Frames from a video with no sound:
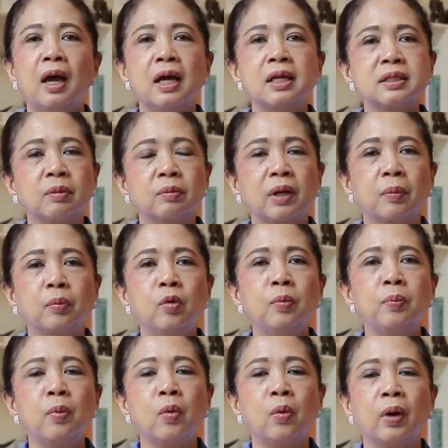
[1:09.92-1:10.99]
ให้สำหรับผู้
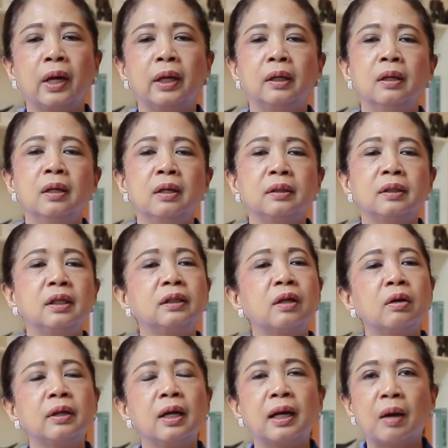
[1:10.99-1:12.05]
ป่วยที่ต้
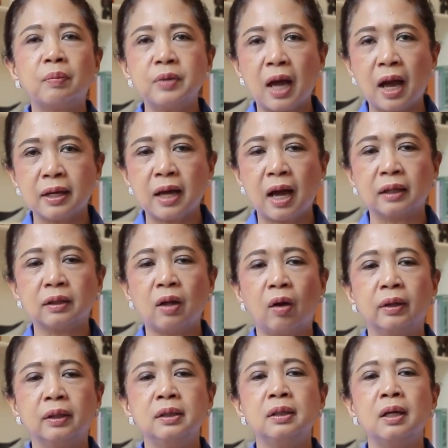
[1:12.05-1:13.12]
องได้รับยาอย่างต่
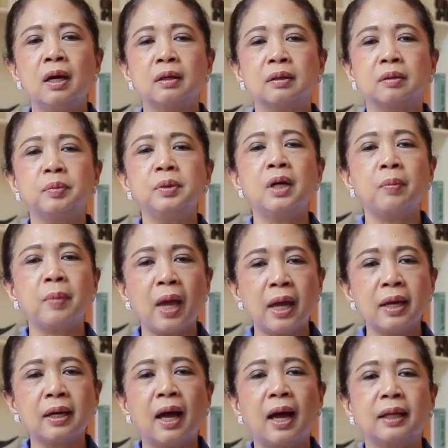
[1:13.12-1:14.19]
อเนื่อง เพื่อไม่
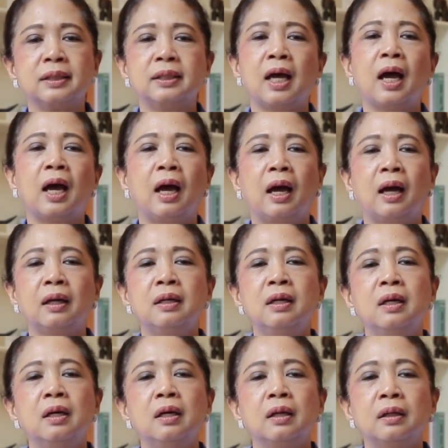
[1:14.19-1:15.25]
ให้ขาดยา
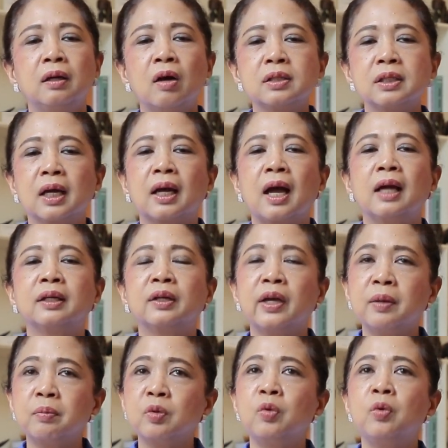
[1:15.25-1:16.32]
นอกจากการ
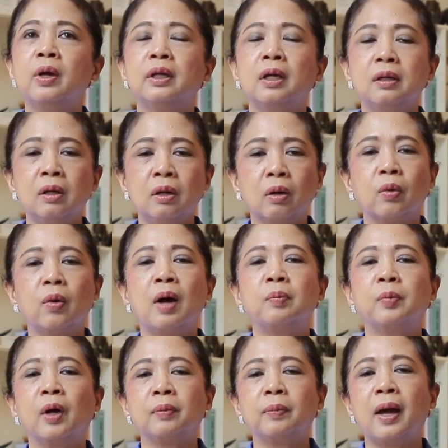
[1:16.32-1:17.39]
เข้มงวดในเรื่องของความ
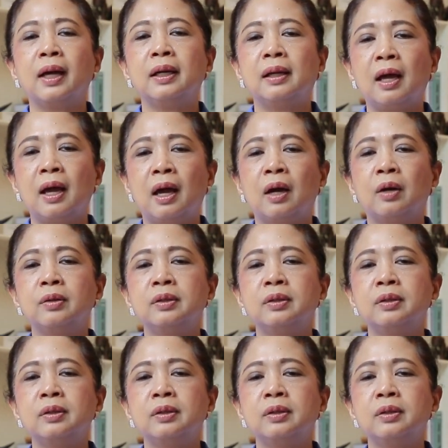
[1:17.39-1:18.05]
ปลอดภัยแล้ว